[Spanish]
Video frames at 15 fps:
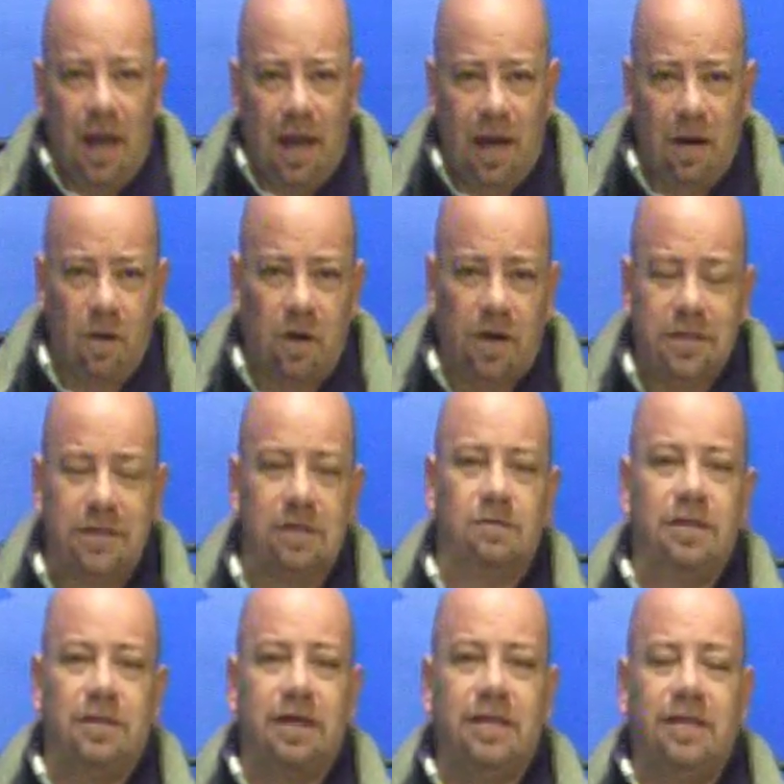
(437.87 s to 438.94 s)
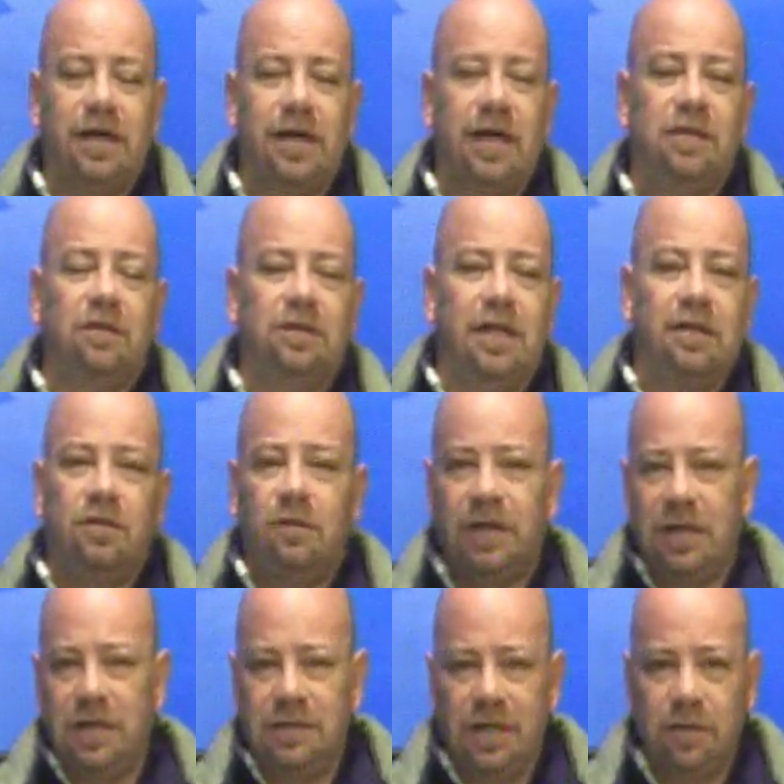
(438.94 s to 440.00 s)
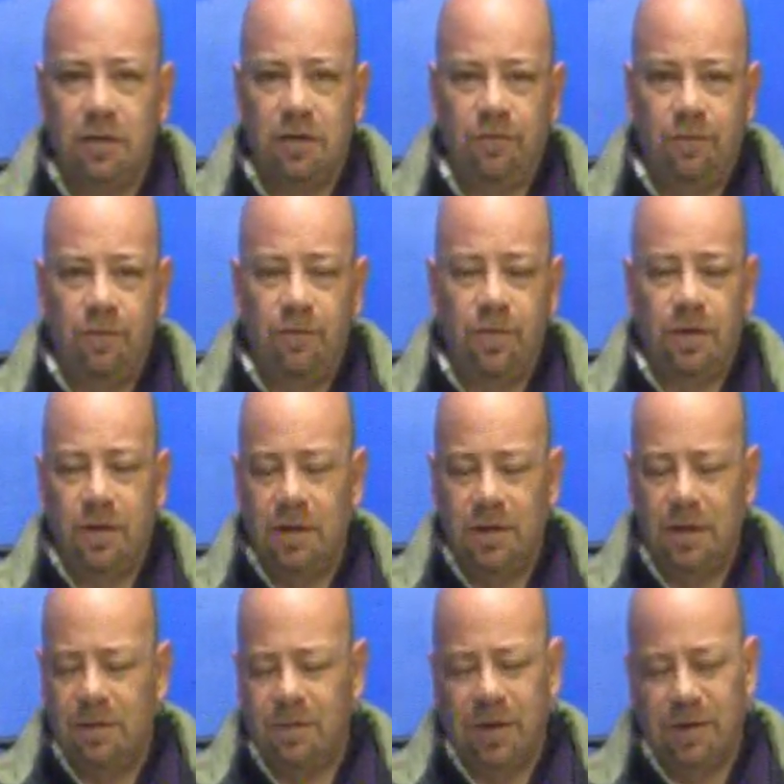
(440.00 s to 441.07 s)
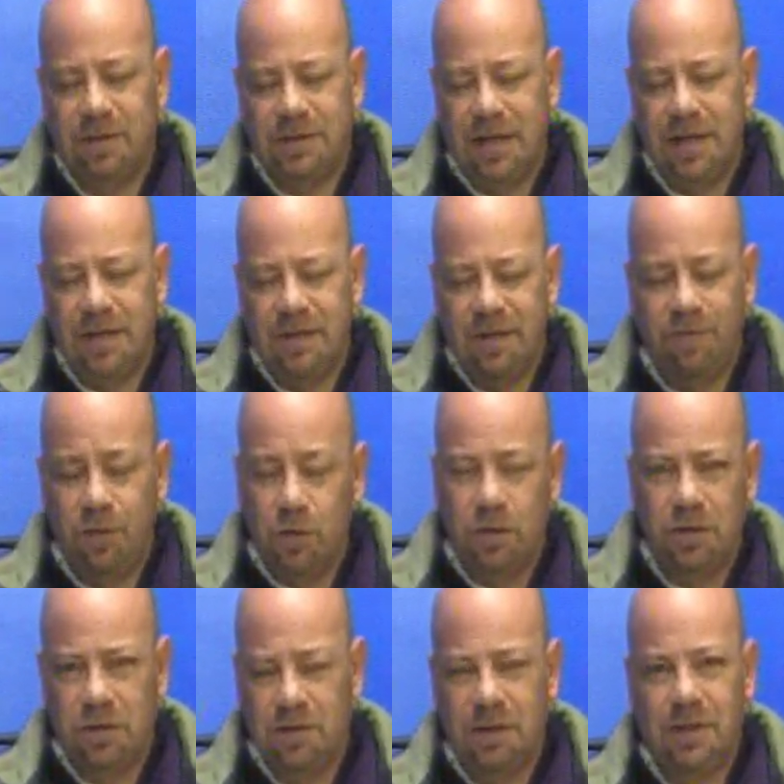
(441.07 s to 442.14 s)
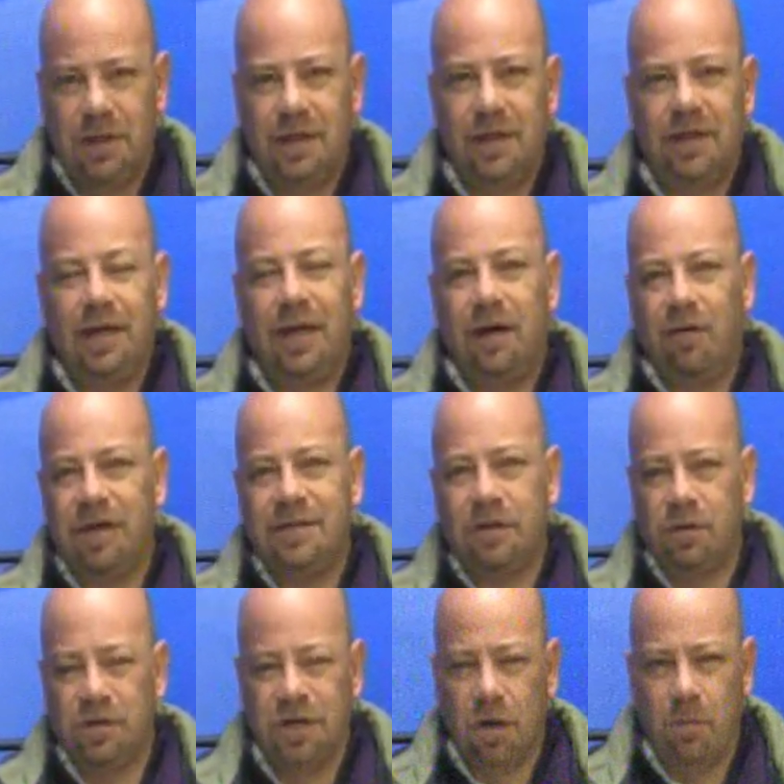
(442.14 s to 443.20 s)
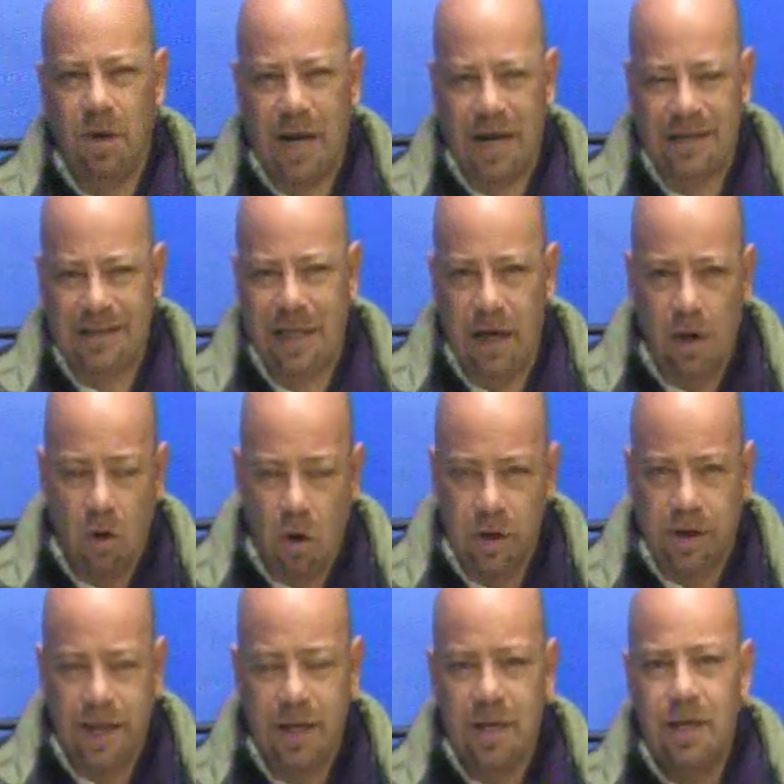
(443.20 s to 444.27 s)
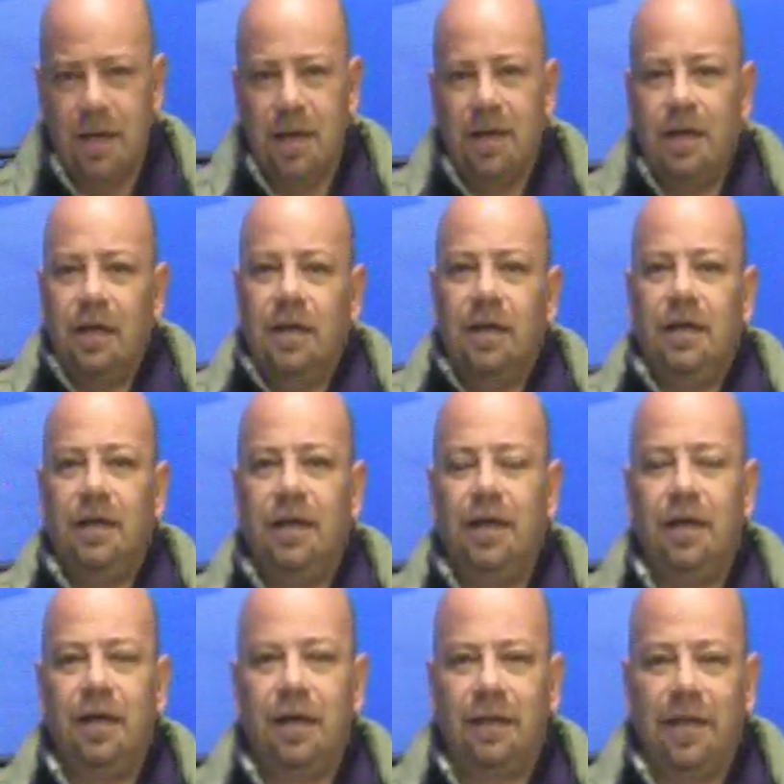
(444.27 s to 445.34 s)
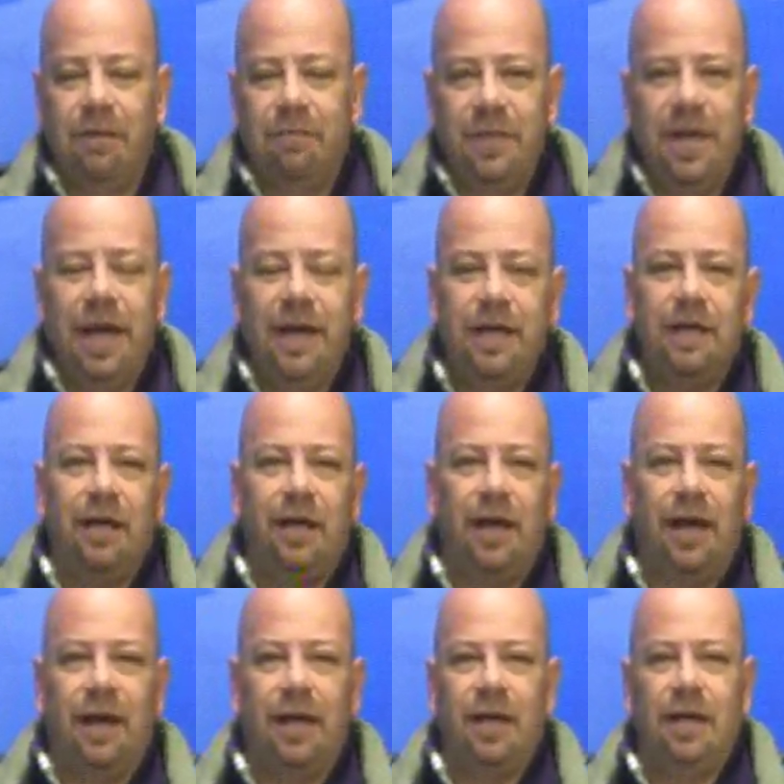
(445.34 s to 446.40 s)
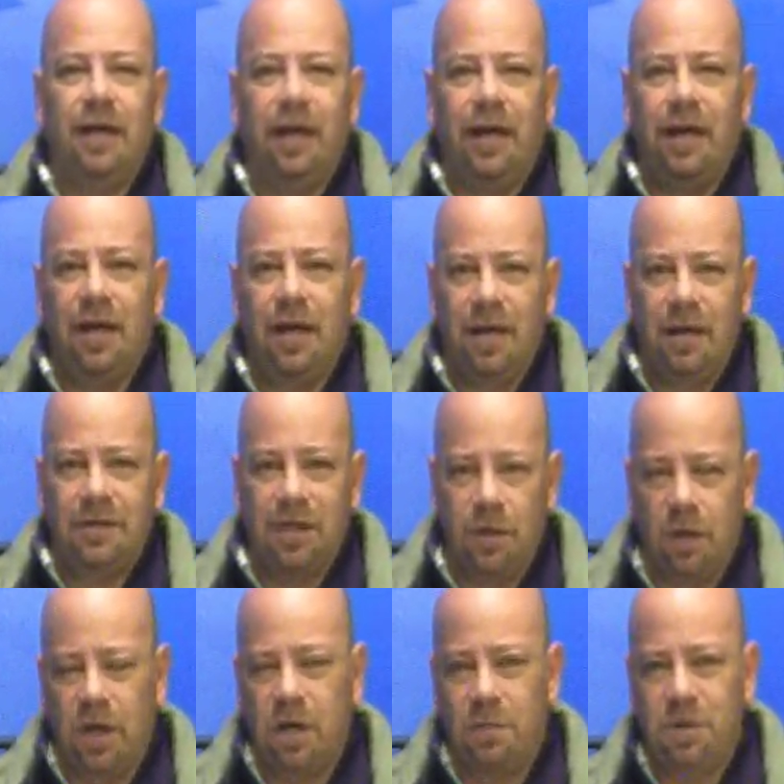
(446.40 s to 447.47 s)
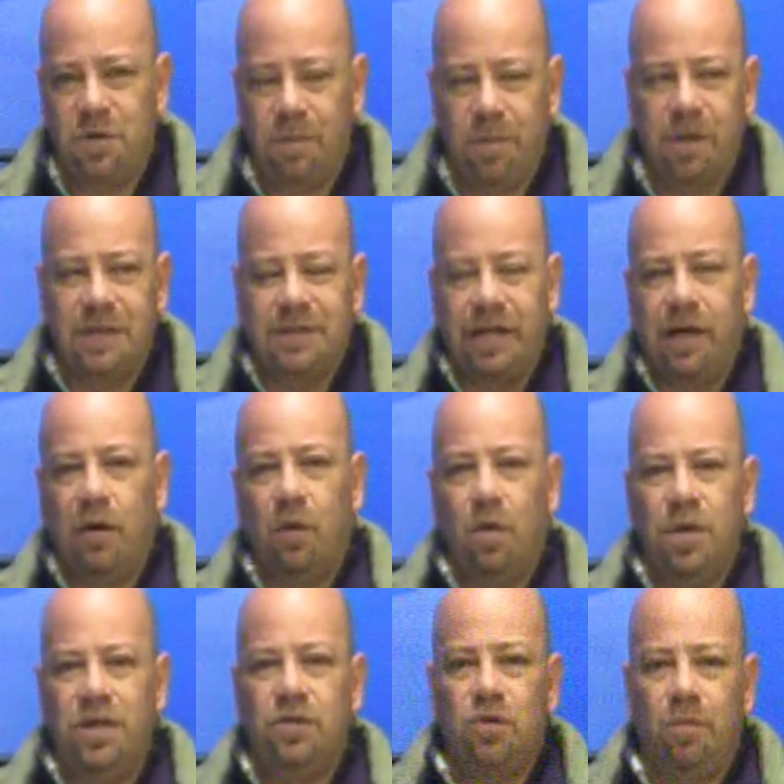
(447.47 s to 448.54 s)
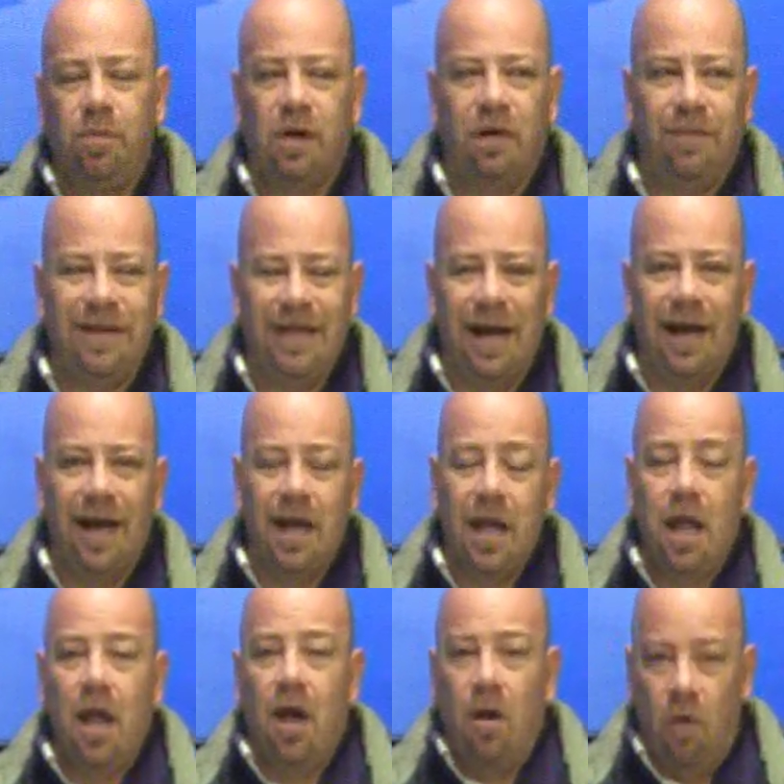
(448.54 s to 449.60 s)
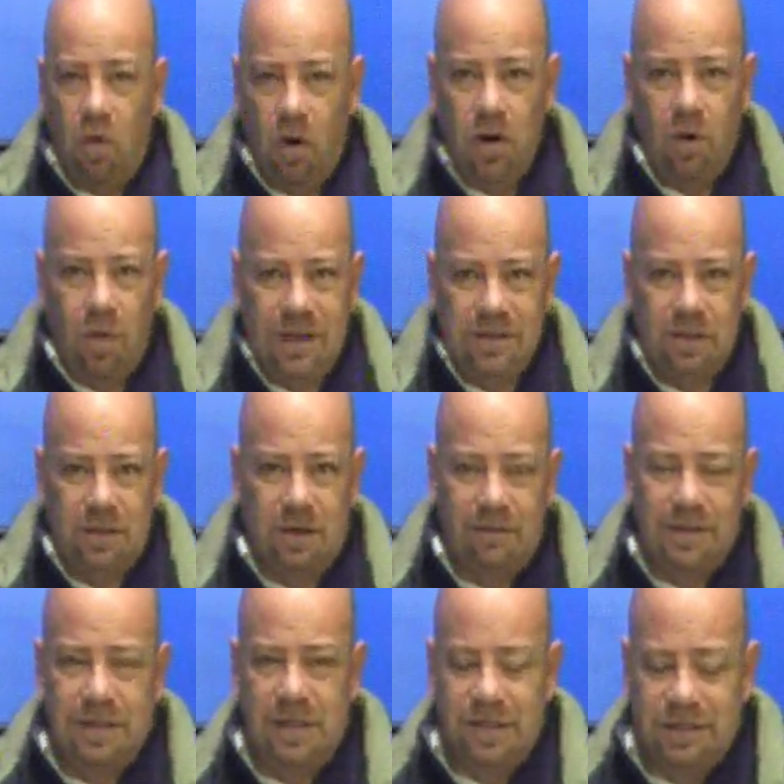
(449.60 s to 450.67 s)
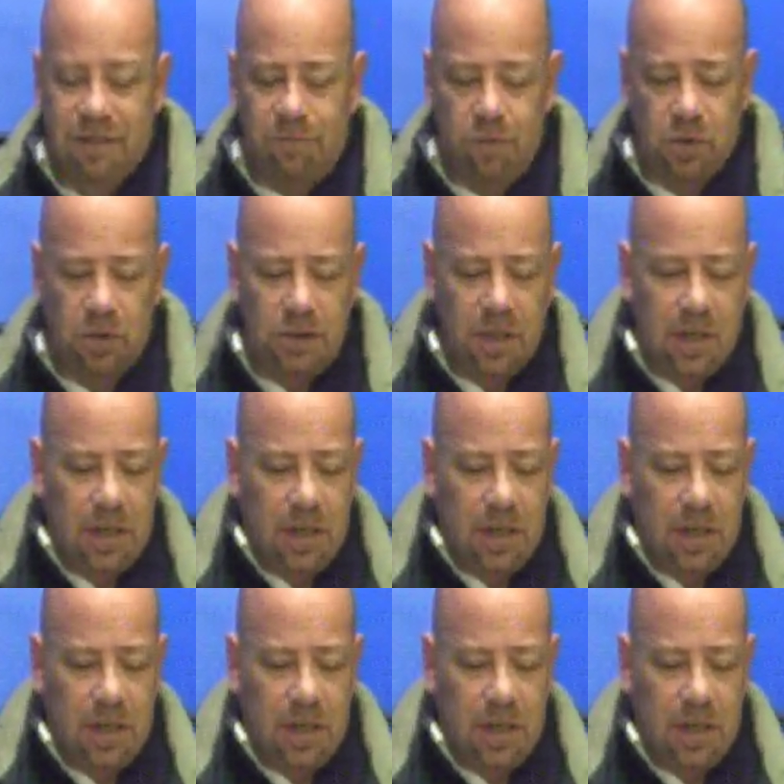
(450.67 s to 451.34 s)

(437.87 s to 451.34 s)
El Corre se encuentra entrenando tanto en el centro de, eh, hermanos, en el Cefut, eh, en lo que se conoce como la Casa del Corre, y también en el Estadio General Viso Porras. Ayer lo hizo por la mañana. Hoy lo hace otra vez en el Cefut.